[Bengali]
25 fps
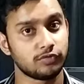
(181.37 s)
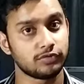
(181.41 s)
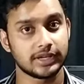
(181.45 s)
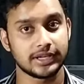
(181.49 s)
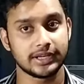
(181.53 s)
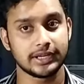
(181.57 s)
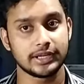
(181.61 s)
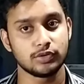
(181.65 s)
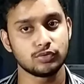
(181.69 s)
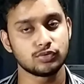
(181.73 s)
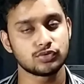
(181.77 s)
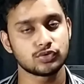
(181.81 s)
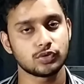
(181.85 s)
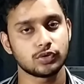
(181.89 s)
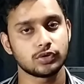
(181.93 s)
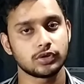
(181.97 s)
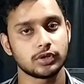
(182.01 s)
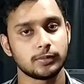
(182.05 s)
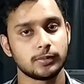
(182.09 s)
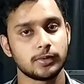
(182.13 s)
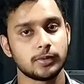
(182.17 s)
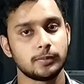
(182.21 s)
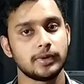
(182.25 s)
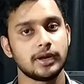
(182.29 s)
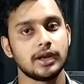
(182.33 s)
অফলাইনে ইউজ
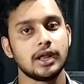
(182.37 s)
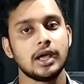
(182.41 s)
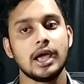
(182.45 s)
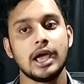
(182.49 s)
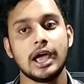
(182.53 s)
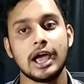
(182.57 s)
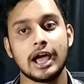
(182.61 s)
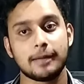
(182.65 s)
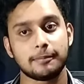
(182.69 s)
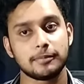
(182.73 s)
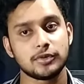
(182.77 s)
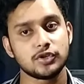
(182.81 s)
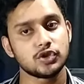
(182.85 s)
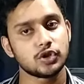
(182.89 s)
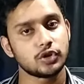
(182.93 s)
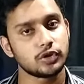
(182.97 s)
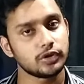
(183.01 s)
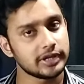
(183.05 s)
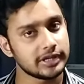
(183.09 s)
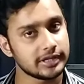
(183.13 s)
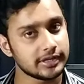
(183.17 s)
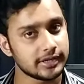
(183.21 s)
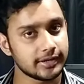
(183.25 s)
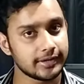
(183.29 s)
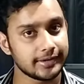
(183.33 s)
করতে পারবেন আপনি
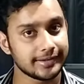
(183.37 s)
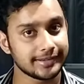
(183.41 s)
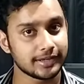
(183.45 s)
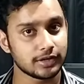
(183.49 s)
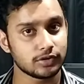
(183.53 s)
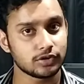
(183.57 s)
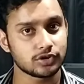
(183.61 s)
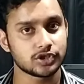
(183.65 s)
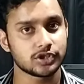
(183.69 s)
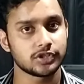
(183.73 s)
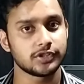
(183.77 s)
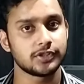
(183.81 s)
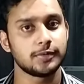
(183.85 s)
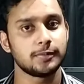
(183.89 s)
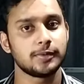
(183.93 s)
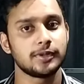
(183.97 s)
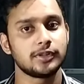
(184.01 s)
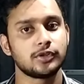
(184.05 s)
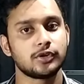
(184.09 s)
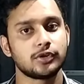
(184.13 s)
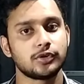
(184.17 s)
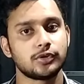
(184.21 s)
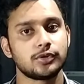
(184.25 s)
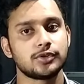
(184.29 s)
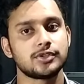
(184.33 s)
যখন ইন্টারনেট কানেকশন দিবেন
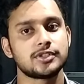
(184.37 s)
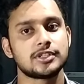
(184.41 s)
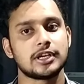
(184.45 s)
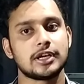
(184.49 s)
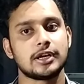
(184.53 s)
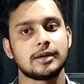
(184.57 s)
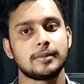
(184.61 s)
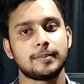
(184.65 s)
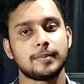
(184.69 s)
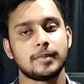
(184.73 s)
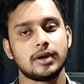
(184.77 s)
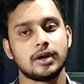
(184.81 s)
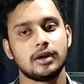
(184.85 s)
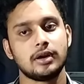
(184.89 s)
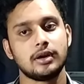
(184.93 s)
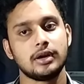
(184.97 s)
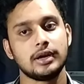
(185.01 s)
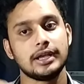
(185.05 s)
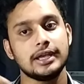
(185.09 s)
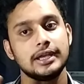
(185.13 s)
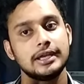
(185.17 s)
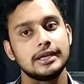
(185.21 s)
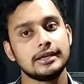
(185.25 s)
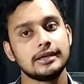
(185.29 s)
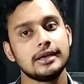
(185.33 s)
তখন হচ্ছে আপনার
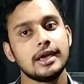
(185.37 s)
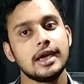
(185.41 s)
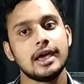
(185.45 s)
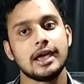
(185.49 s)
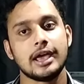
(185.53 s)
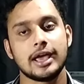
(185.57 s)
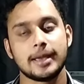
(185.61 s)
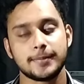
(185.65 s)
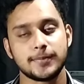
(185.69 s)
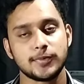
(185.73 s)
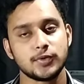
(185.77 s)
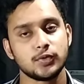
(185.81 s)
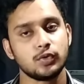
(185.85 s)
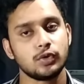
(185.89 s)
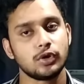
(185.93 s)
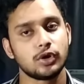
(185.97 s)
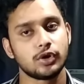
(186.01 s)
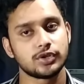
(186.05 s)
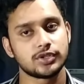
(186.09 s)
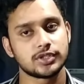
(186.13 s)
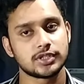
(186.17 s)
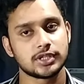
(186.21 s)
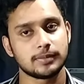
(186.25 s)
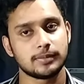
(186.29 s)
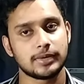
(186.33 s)
এই অ্যাপসগুলো
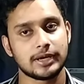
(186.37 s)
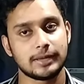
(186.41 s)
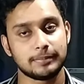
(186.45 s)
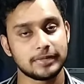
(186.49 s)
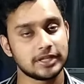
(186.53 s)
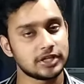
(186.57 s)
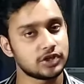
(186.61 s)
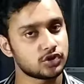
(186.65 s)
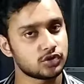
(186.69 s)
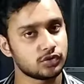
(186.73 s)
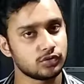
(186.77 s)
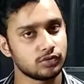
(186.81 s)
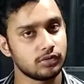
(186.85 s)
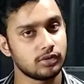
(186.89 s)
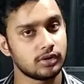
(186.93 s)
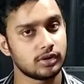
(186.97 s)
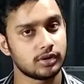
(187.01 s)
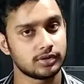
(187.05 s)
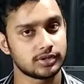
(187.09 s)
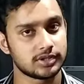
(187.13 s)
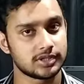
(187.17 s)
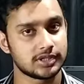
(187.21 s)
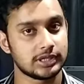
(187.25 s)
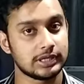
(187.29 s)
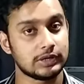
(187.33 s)
হচ্ছে বা অ্যাপ্লিকেশনগুলো
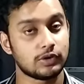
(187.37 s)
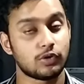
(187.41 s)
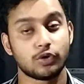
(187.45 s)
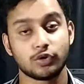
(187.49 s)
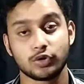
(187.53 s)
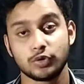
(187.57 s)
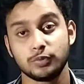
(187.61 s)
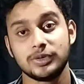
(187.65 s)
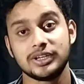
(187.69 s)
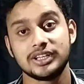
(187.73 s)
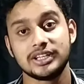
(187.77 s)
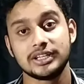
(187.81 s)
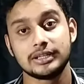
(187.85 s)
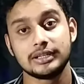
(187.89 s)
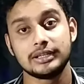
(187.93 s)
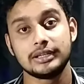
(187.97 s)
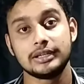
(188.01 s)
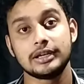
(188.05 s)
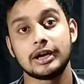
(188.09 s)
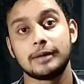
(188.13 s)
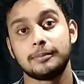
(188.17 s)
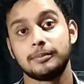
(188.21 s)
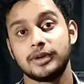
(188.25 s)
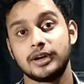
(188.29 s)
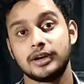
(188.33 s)
হচ্ছে অটোমেটিকলি
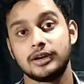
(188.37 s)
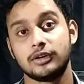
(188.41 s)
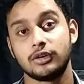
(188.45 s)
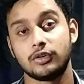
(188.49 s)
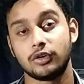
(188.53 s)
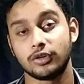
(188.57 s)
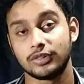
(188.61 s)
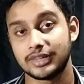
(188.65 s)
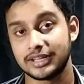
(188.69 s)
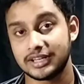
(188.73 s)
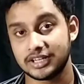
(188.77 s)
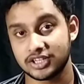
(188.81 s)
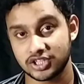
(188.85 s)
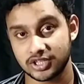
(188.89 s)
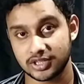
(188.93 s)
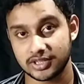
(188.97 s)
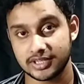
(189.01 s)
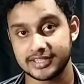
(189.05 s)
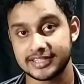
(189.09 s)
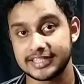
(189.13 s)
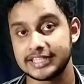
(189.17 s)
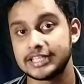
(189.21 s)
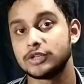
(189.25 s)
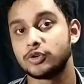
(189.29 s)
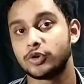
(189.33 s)
আপনার অনলাইনের
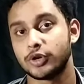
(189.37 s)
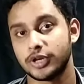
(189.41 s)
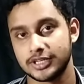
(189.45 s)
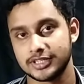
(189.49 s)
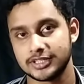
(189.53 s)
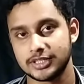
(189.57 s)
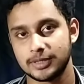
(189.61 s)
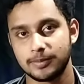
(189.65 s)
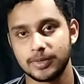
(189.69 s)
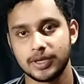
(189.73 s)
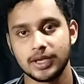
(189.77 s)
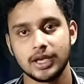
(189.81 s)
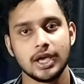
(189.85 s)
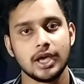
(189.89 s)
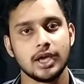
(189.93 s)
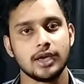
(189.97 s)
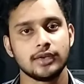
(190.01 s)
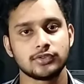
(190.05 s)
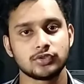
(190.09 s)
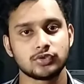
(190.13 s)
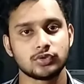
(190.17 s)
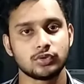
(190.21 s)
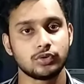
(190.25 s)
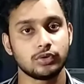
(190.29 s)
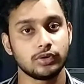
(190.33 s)
সাথে সিঙ্ক হয়ে যাবে
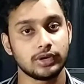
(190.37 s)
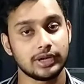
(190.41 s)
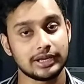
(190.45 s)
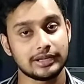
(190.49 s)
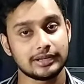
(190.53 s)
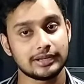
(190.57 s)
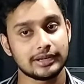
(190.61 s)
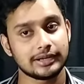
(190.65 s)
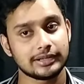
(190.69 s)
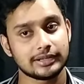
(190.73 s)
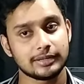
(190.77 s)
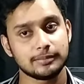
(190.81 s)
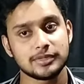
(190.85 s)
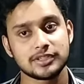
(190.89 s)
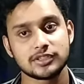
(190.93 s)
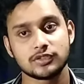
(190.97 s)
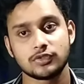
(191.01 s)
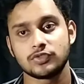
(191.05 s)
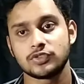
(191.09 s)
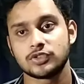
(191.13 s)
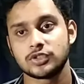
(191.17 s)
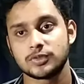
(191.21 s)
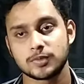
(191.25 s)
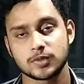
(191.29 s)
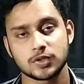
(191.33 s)
সো এটা একটা
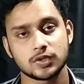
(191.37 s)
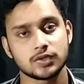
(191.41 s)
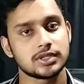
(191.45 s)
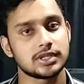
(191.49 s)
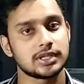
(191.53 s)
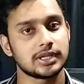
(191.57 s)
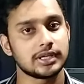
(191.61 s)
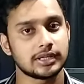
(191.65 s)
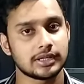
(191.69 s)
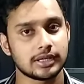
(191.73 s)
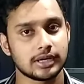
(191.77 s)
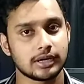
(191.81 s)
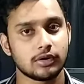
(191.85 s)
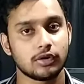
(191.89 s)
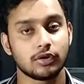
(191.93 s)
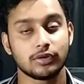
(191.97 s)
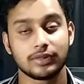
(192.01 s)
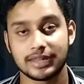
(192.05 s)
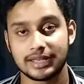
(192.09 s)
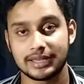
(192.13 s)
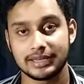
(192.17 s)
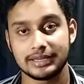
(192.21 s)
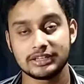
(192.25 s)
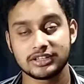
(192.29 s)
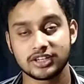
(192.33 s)
মিসকনসেপশন যে এটা
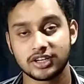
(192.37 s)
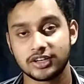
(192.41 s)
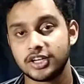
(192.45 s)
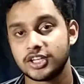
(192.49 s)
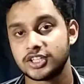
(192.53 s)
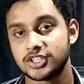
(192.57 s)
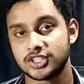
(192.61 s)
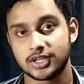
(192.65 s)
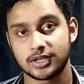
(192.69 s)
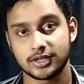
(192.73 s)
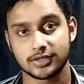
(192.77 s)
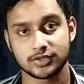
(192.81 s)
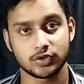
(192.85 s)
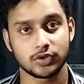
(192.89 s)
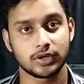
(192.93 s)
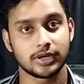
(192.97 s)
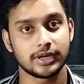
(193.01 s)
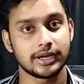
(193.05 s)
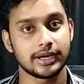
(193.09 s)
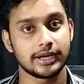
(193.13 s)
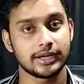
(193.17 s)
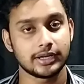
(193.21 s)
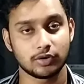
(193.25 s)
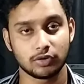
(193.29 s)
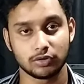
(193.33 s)
অনলাইন ইন্টারনেট ছাড়া চলে
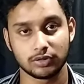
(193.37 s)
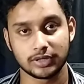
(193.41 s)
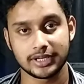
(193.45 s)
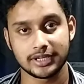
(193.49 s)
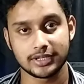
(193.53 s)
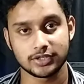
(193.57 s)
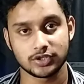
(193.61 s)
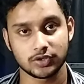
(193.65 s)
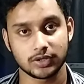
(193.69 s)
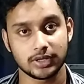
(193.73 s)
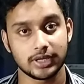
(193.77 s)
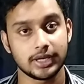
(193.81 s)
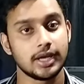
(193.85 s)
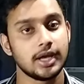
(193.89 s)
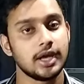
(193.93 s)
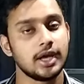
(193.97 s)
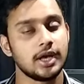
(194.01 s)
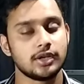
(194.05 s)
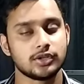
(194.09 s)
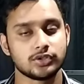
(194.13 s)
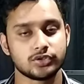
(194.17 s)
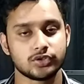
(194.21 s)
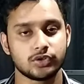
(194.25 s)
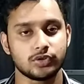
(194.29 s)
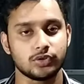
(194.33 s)
না এটা অনলাইনে চলে
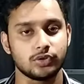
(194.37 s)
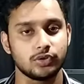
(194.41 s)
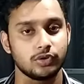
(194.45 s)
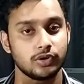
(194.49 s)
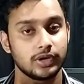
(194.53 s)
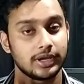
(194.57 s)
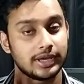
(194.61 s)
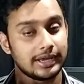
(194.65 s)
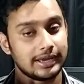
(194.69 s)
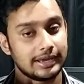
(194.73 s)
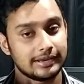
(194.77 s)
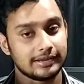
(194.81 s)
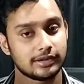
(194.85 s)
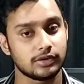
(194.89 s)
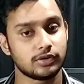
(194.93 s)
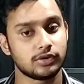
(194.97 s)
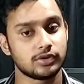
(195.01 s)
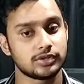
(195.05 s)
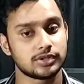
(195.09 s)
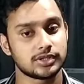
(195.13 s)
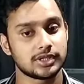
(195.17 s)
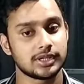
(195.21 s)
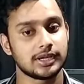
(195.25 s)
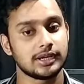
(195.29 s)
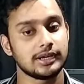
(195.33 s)
সো এটা
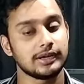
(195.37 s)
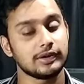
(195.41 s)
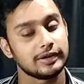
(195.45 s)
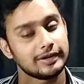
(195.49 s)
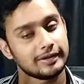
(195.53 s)
হচ্ছে